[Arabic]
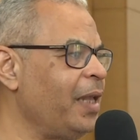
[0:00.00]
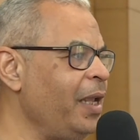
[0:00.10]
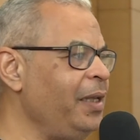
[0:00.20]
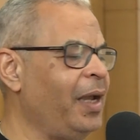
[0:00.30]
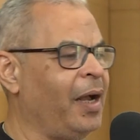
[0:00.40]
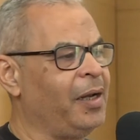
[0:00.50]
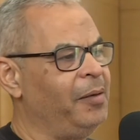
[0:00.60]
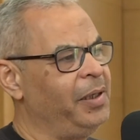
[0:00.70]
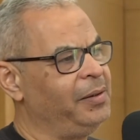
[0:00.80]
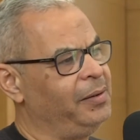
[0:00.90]
اي
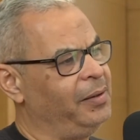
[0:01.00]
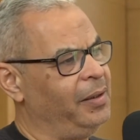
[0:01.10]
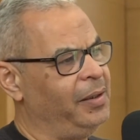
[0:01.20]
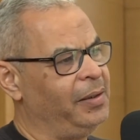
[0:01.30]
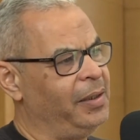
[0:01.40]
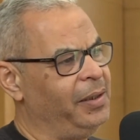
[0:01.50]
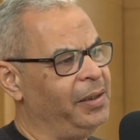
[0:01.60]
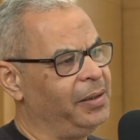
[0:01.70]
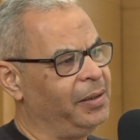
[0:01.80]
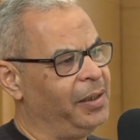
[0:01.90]
عقبات
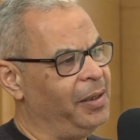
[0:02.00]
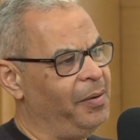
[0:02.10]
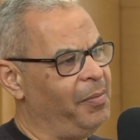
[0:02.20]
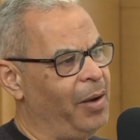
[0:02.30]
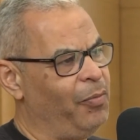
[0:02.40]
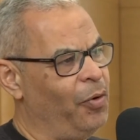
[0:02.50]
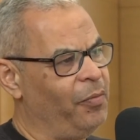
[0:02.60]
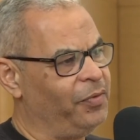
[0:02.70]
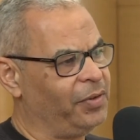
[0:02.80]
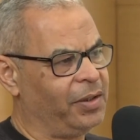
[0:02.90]
لتاديه آه،
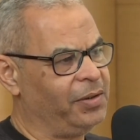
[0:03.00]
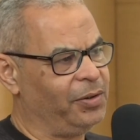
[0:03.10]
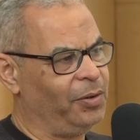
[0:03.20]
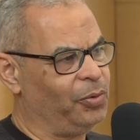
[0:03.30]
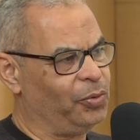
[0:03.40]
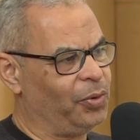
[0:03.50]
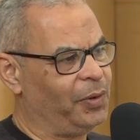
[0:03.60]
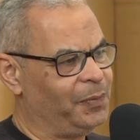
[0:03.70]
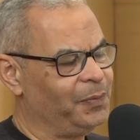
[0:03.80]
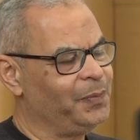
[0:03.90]
مهامهم في تغطيه
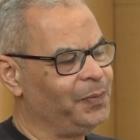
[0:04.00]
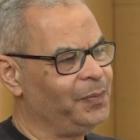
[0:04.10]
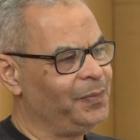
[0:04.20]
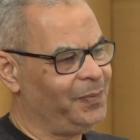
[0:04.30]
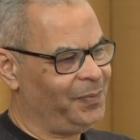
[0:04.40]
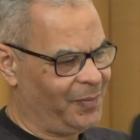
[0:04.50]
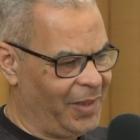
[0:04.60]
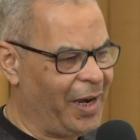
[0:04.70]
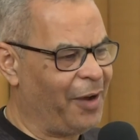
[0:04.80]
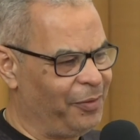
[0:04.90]
البطوله شكرا استاذ
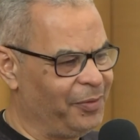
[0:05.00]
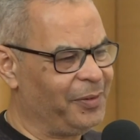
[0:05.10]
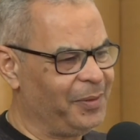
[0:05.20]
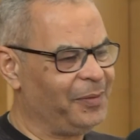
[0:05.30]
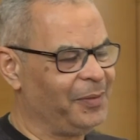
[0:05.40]
العفو فنان